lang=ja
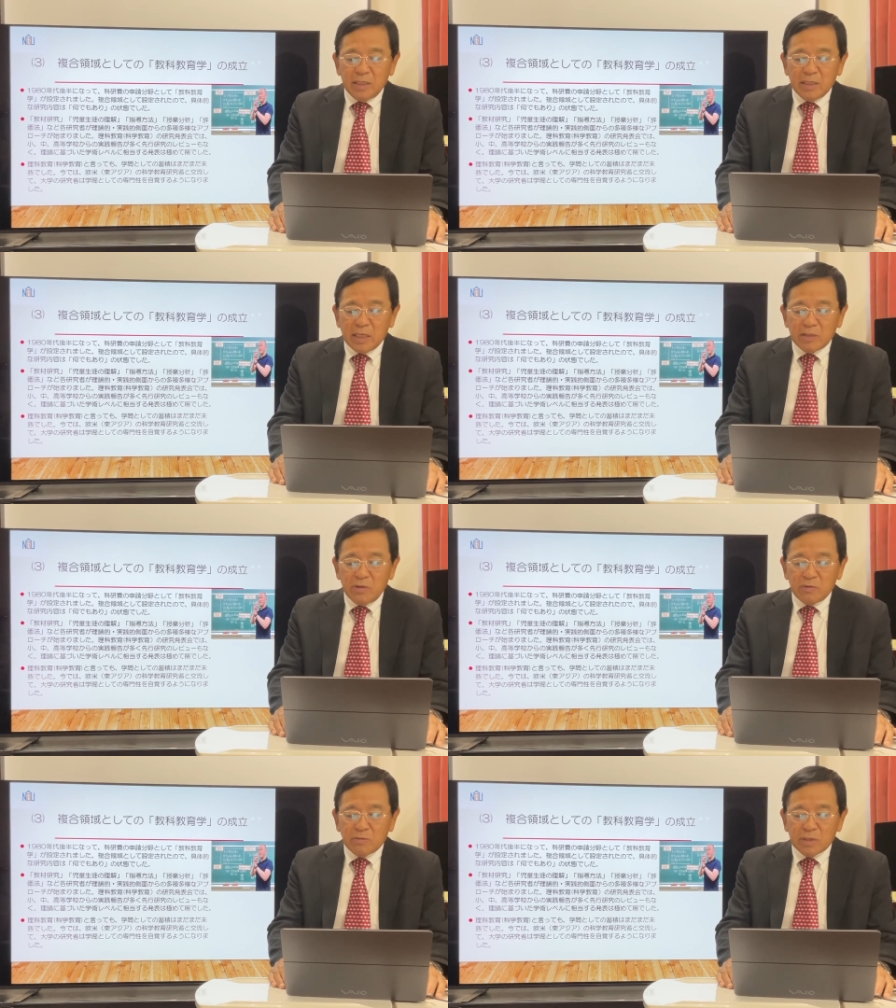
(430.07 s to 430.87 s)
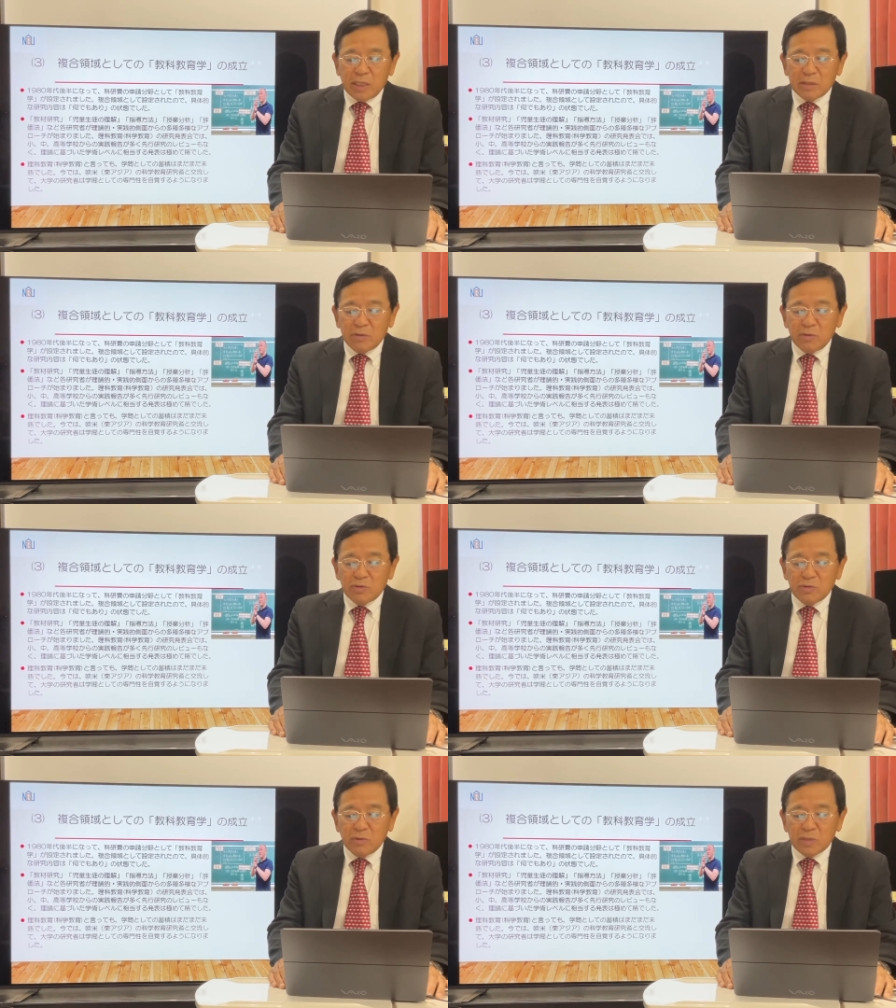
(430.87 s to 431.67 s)
理科教育科学教
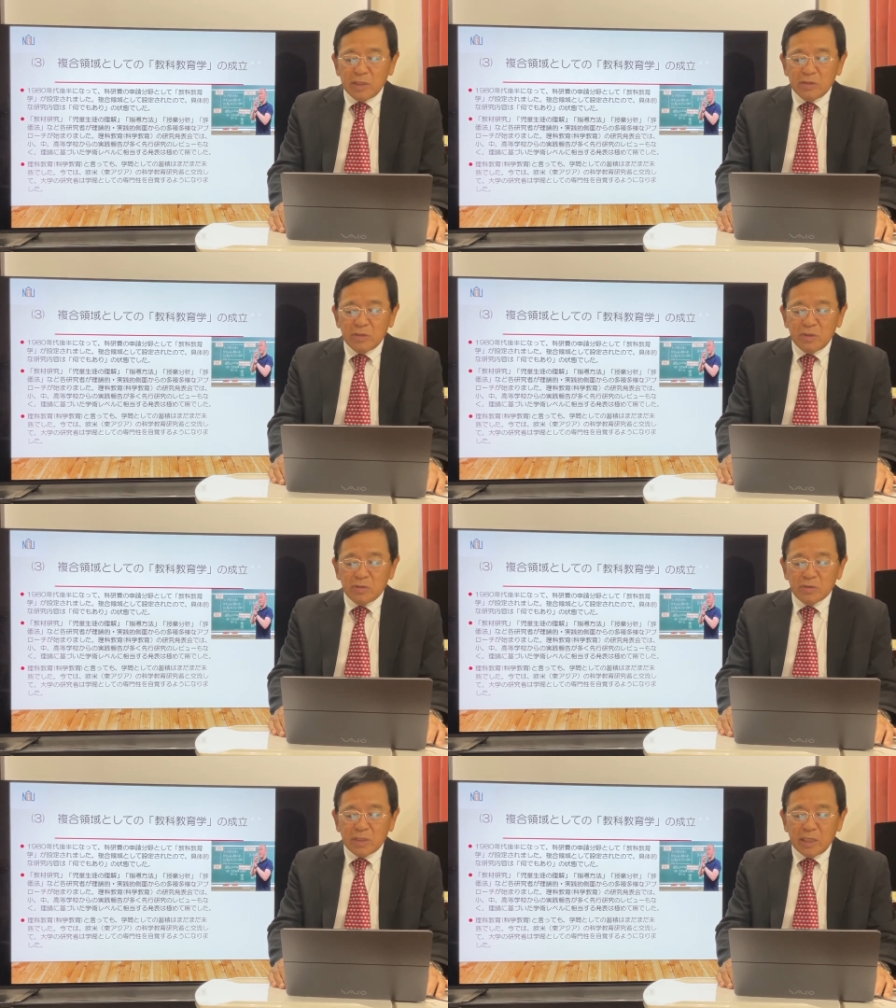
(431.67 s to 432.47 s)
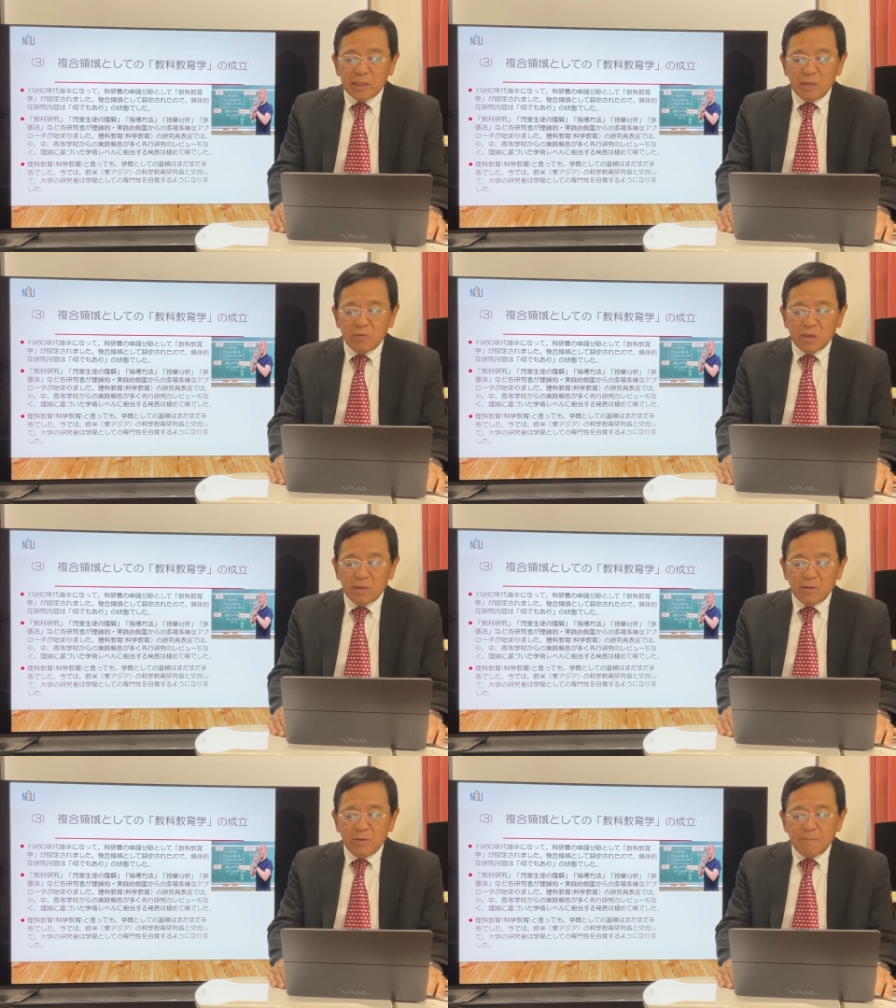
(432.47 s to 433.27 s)
育の研究会で
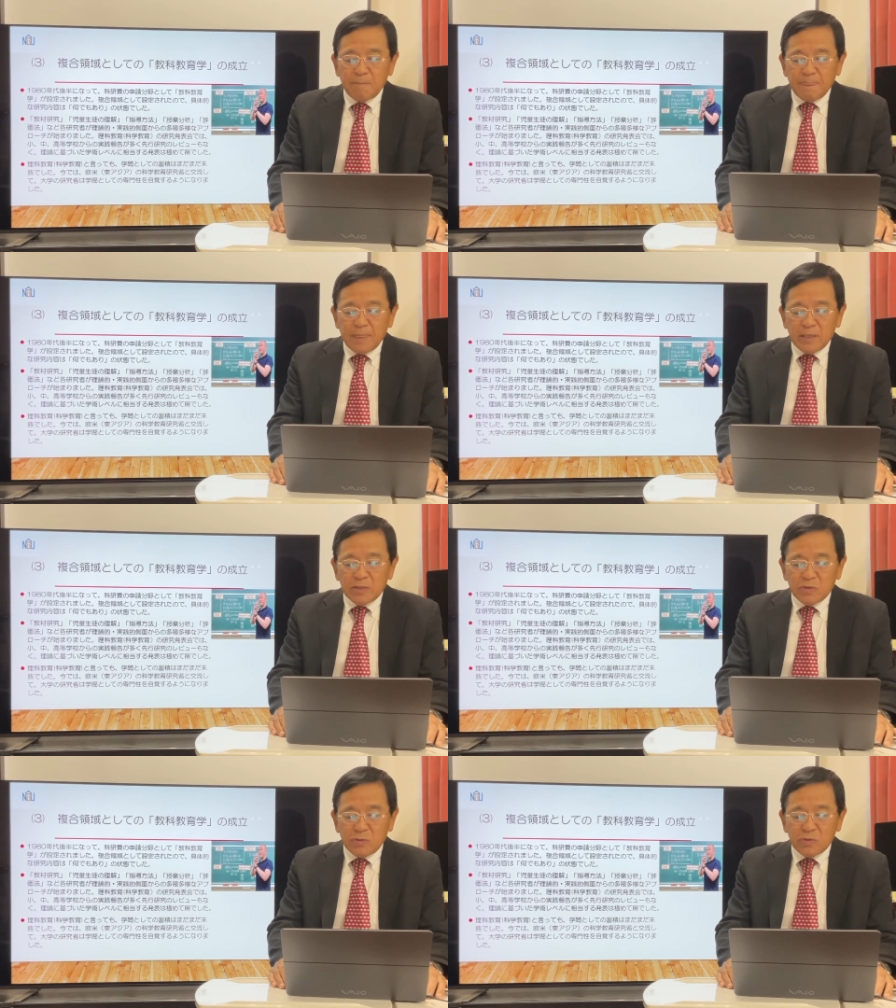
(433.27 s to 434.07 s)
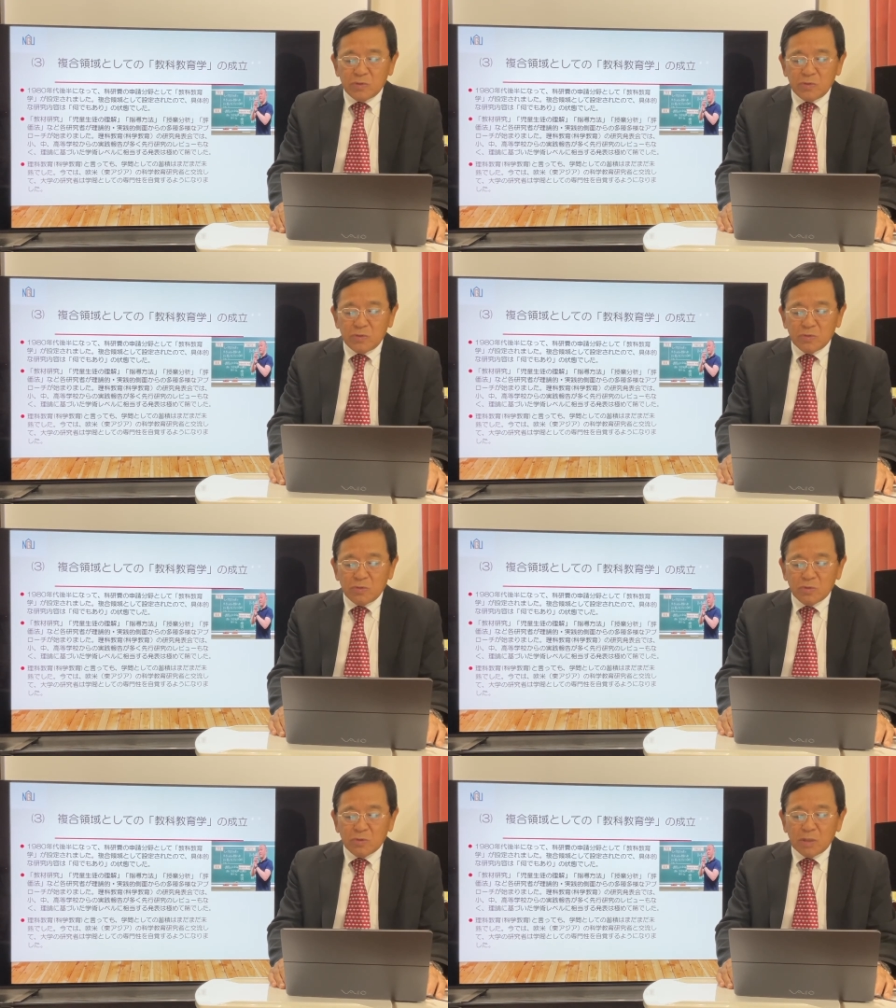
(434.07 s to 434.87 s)
も小中
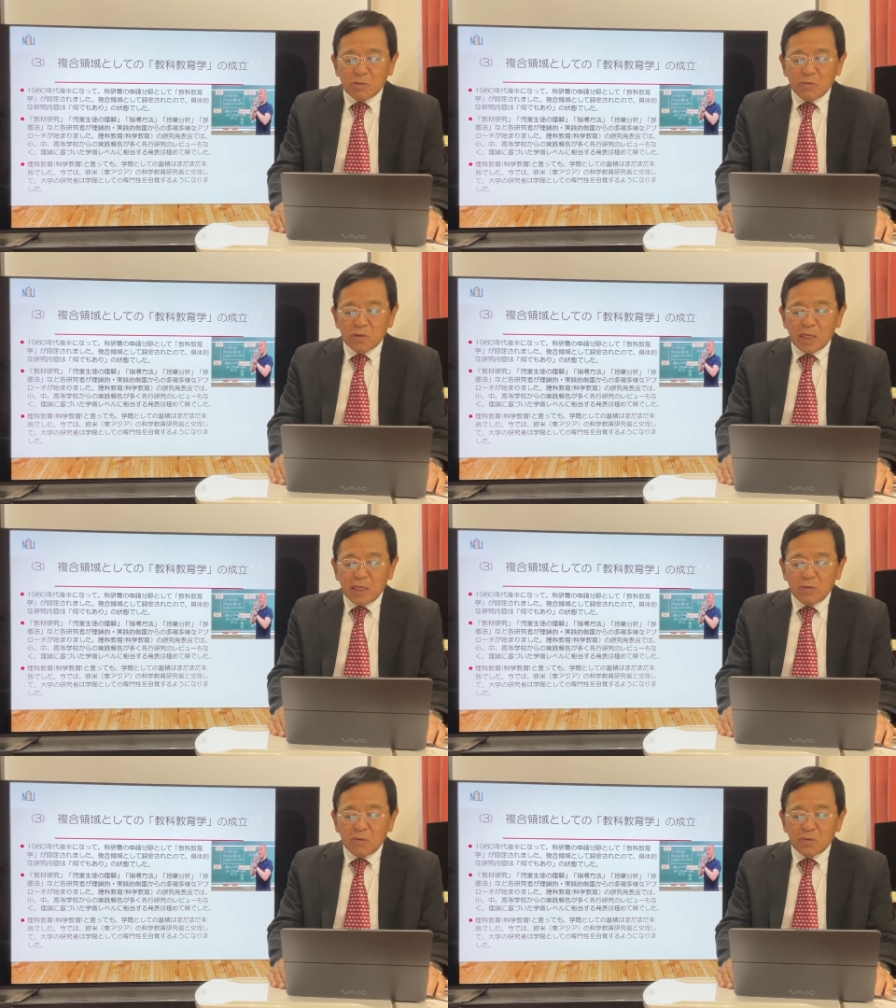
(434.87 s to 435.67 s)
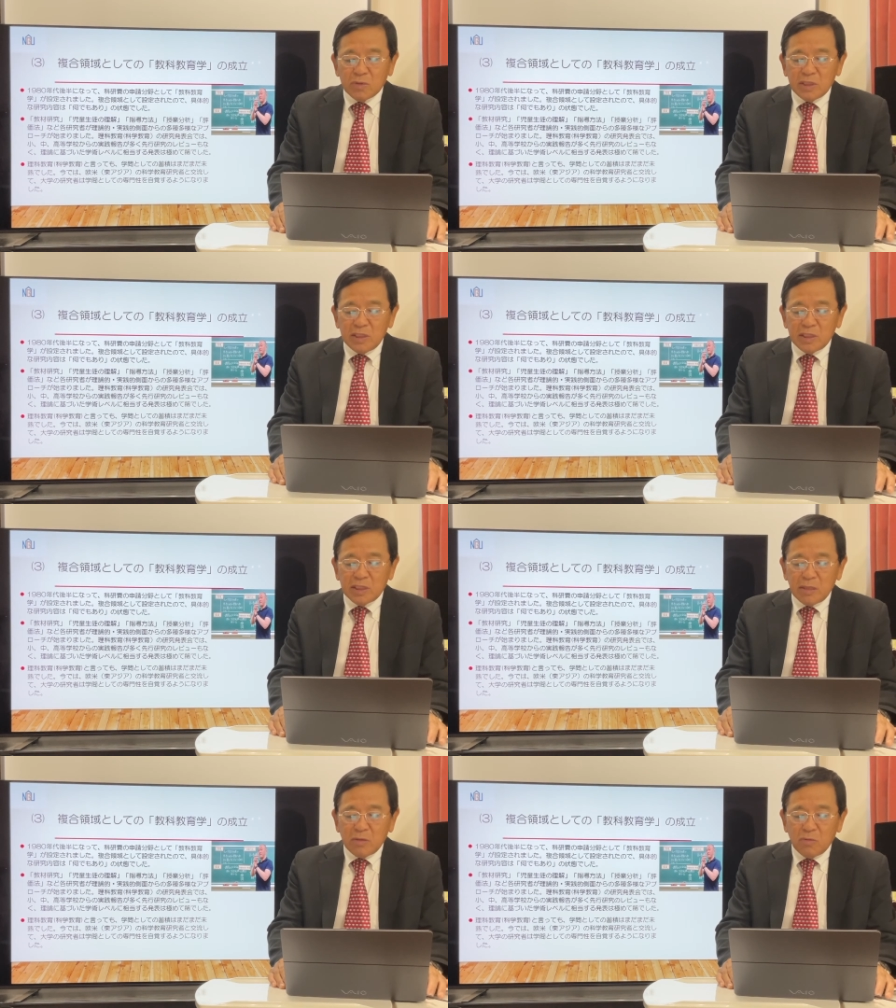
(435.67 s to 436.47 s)
高等学校からの
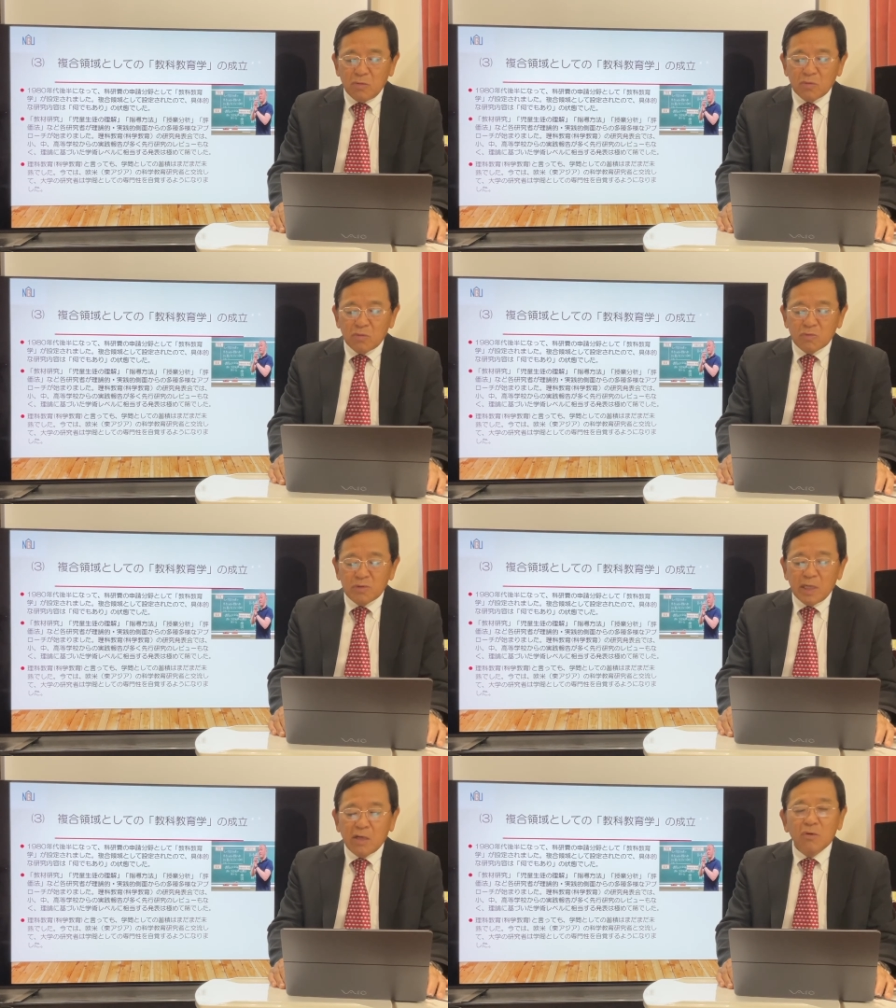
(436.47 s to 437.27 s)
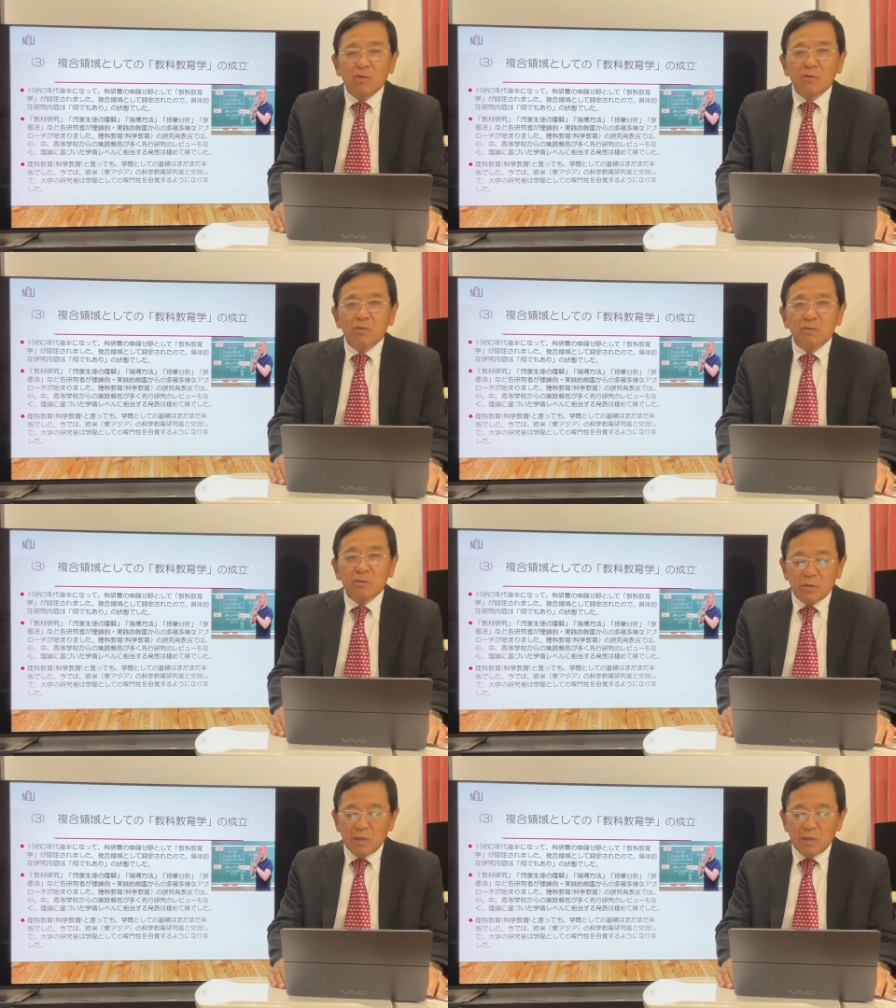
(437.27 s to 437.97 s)
実践報告が多く